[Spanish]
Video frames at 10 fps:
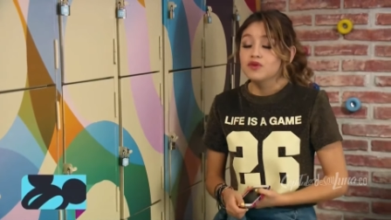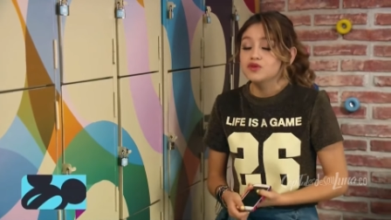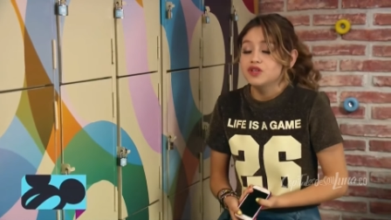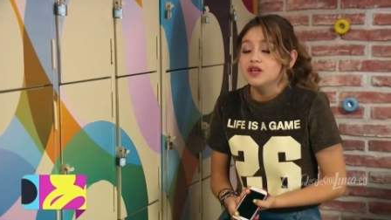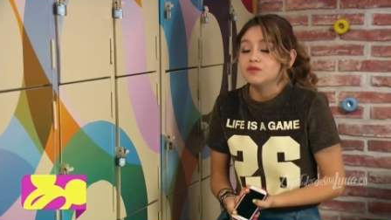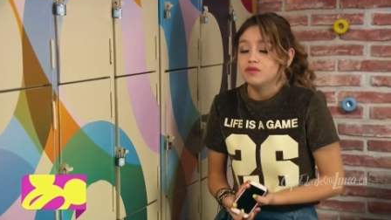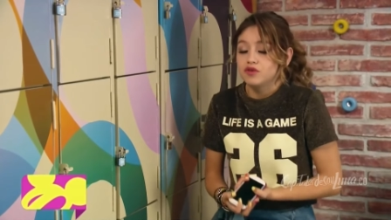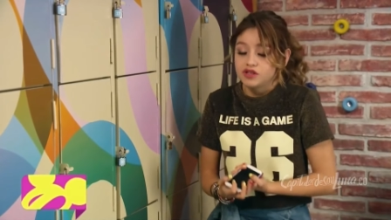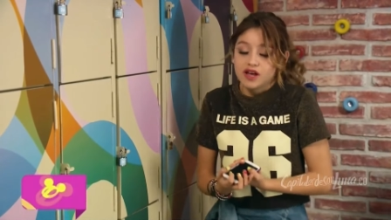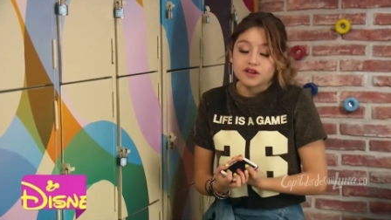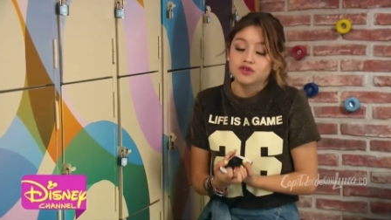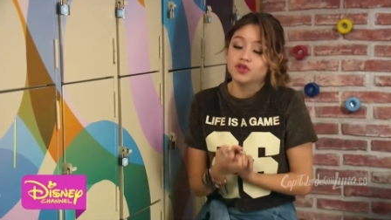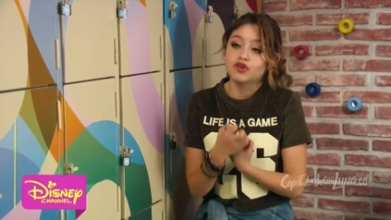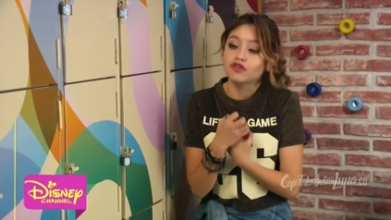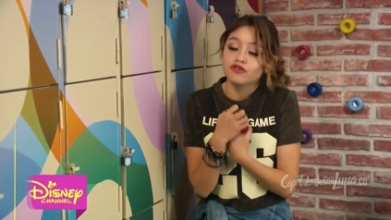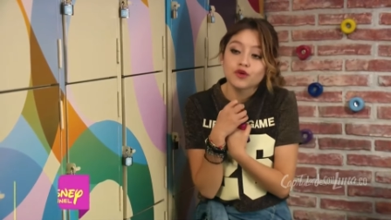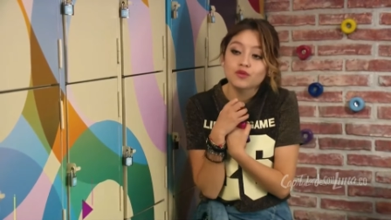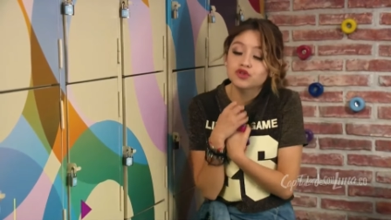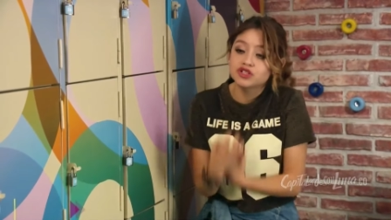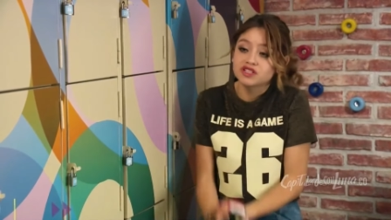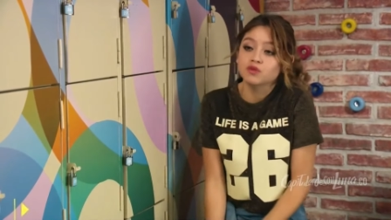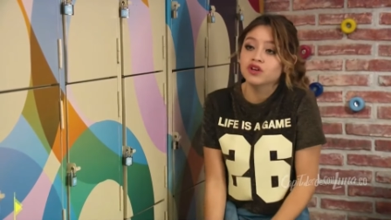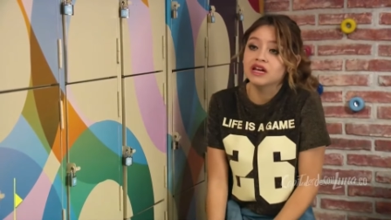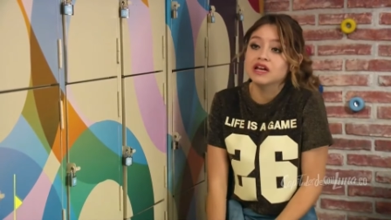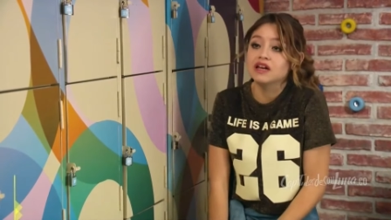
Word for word: No, sí, o sea, yo confío muchísimo